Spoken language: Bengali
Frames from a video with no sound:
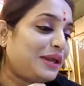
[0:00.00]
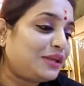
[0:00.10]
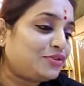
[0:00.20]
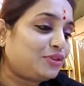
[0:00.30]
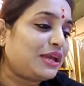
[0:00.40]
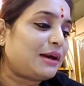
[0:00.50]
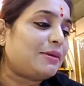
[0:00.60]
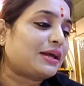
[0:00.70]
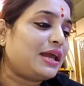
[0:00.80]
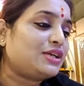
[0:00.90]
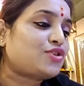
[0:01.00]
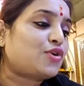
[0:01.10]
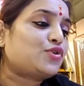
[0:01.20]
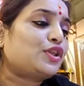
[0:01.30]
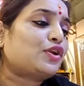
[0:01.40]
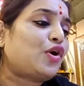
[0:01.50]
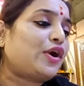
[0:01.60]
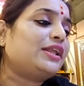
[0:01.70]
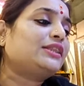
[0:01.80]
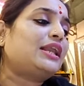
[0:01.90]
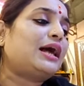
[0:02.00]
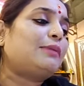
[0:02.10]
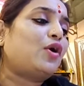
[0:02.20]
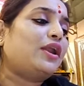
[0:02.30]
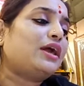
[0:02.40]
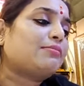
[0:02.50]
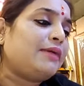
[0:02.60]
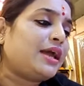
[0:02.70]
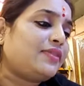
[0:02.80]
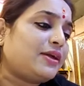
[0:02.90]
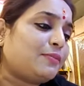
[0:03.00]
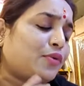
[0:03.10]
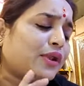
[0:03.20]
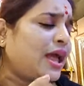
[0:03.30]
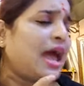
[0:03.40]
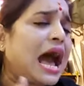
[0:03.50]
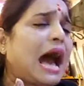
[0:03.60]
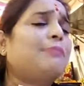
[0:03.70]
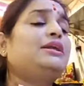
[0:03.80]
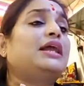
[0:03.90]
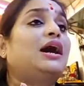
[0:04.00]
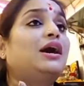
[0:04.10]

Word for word: যদি আমাকে এই সহযোগিতা করেন তাহলে আমি অনেক মেয়েদের পুকুরে আমি না